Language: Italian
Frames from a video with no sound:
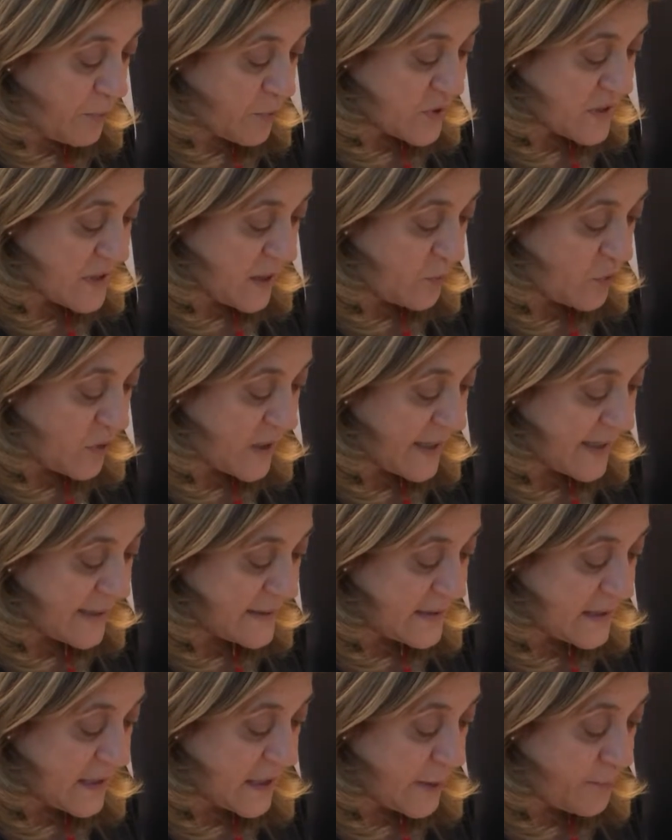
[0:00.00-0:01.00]
possiamo
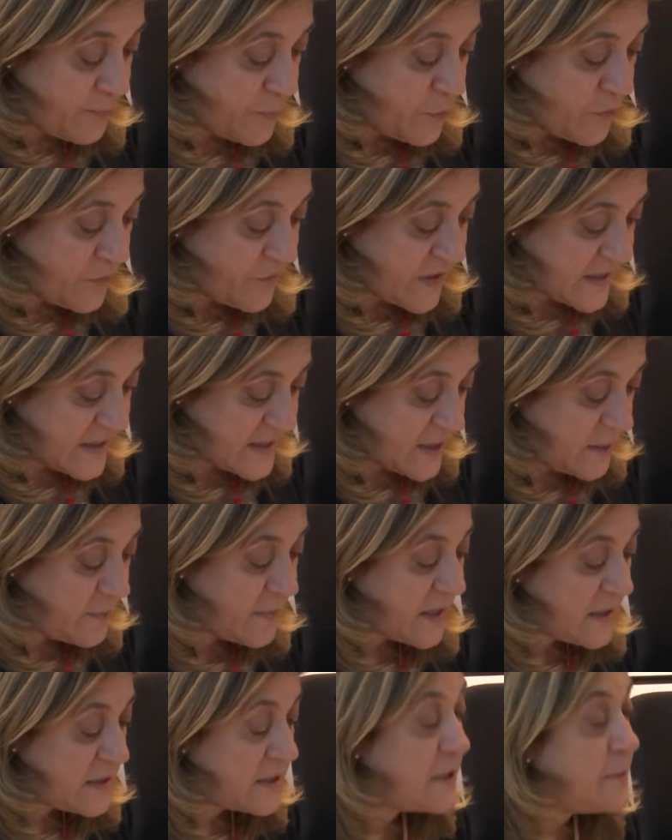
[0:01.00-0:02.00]
garantire più
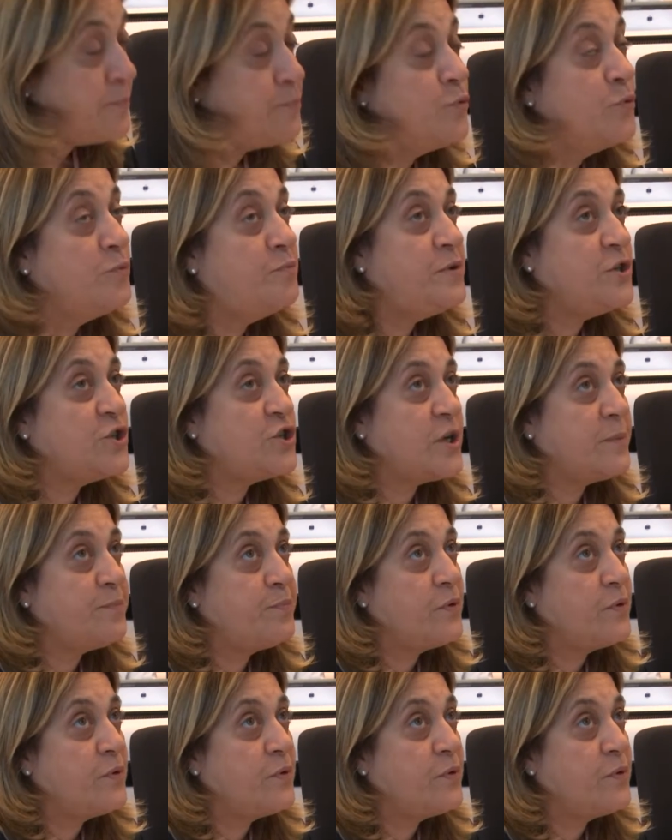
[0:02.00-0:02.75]
investimenti pubblici e